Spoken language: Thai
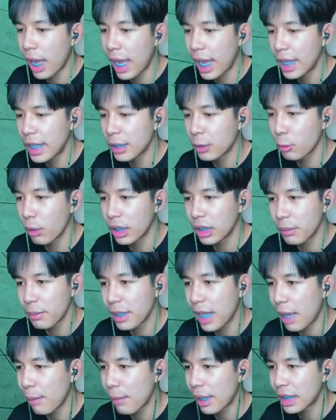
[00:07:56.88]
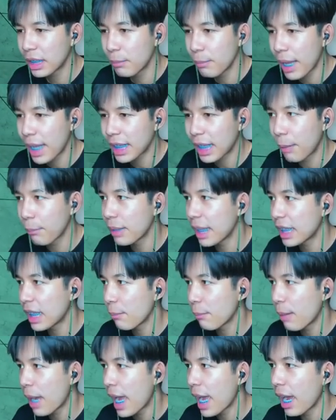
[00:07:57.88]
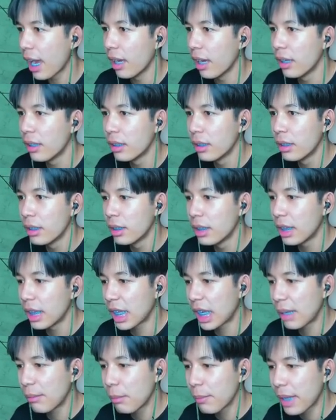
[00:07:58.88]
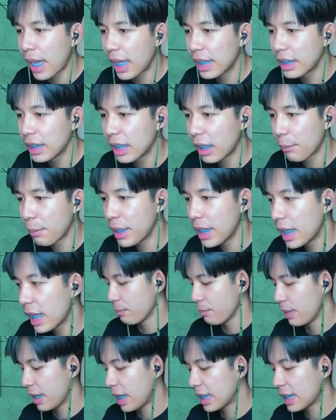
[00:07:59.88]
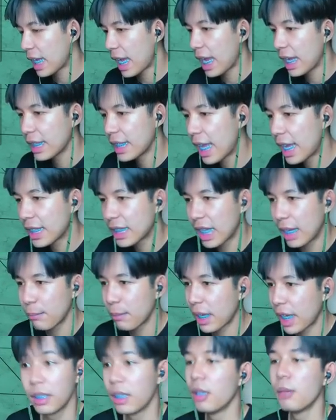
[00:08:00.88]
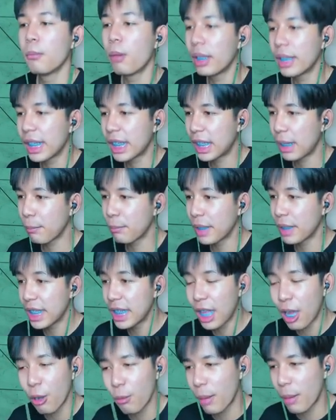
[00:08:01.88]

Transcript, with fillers: ไอ้ถ้วยที่พี่ได้มานี่แม่งทำอะไรได้บ้าง แล้วก็ไม่มีใครหนึ่งกับพี่เลยก็จะย้ายเซิร์ฟลวกันเพราะในคลิปนี้เรามา